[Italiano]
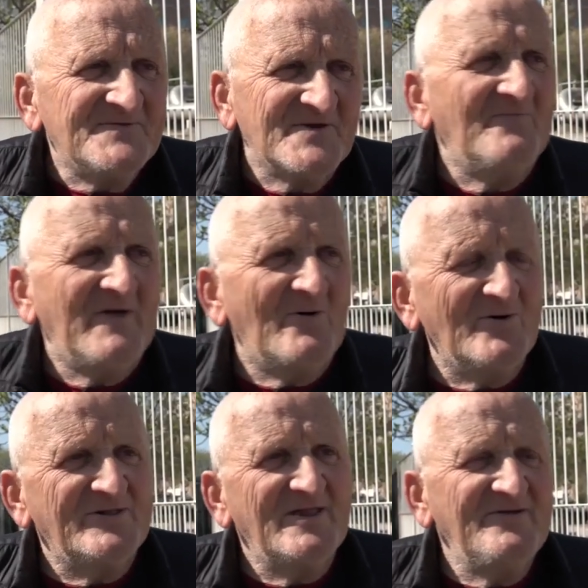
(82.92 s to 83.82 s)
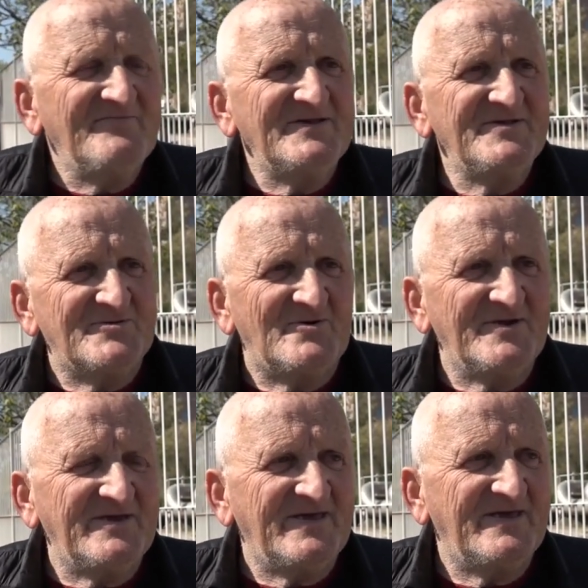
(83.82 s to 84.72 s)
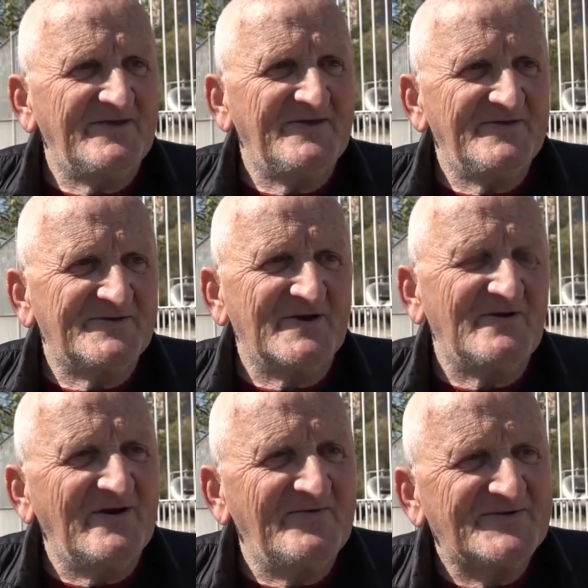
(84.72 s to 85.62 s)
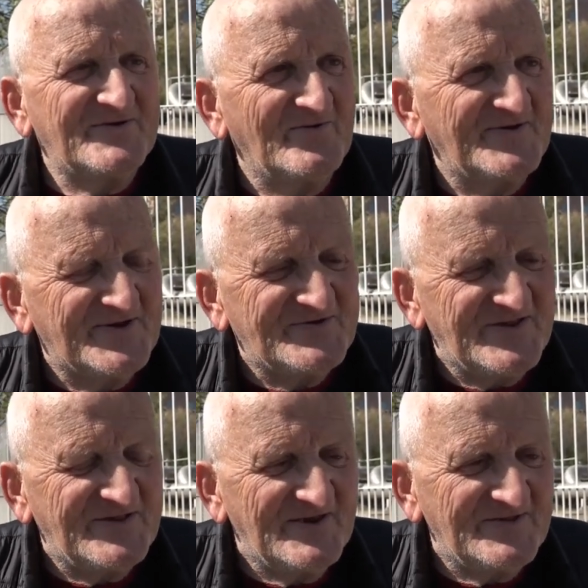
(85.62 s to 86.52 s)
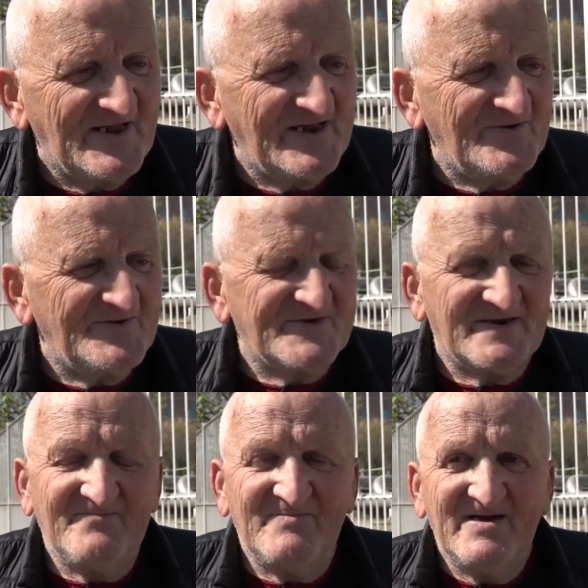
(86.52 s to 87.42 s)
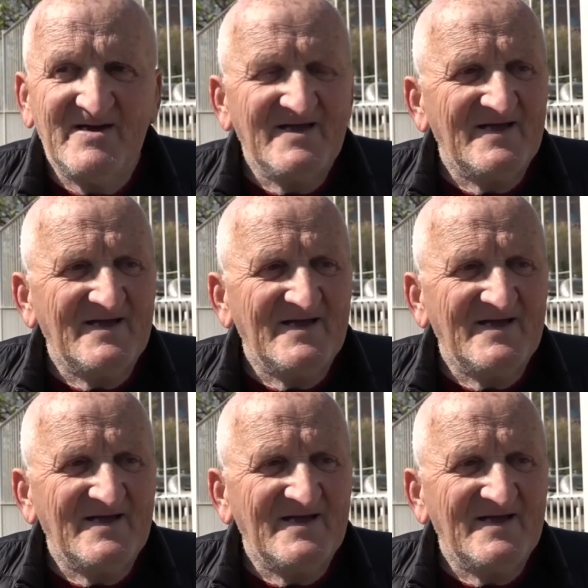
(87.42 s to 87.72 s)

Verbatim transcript: Insomma è uno degli imprenditori che se non avessero questa gente l'Italia non sarebbe